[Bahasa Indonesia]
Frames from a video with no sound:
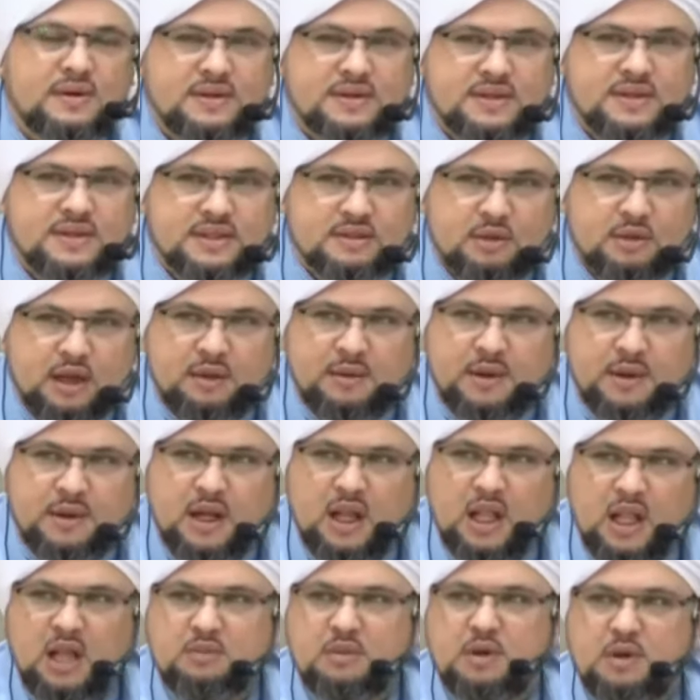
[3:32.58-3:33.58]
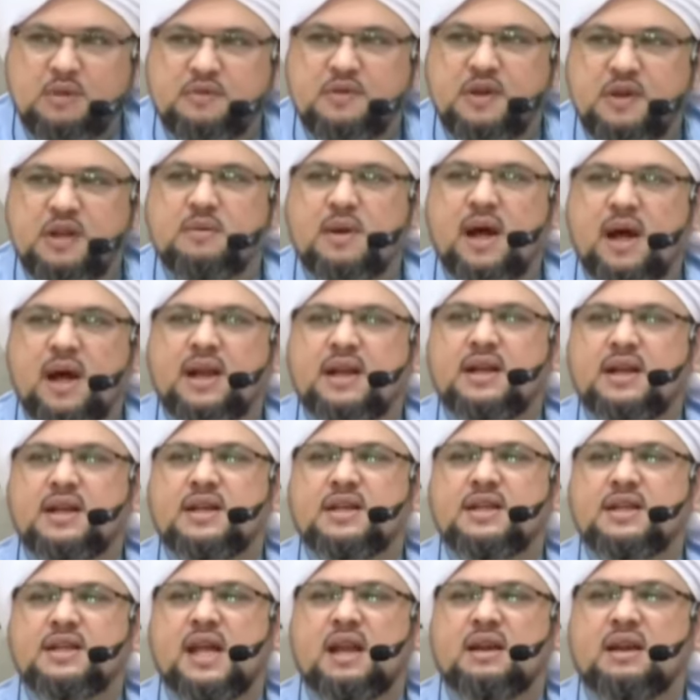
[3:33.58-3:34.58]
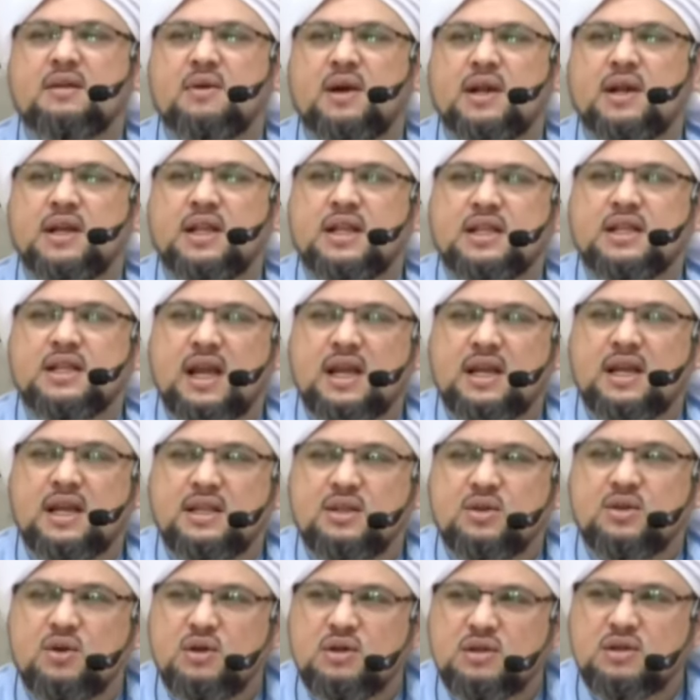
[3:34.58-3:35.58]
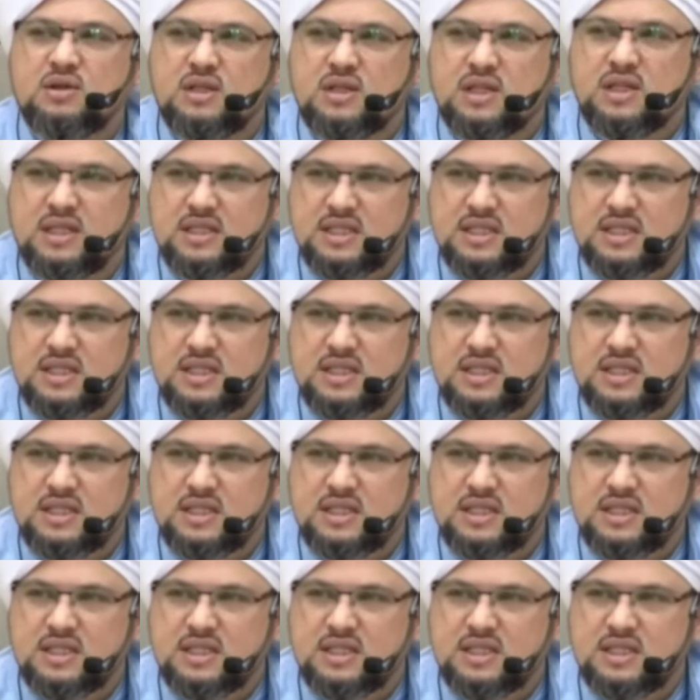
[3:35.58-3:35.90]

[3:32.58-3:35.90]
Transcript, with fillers: sebagaimana Allah berfirman dan wanita itu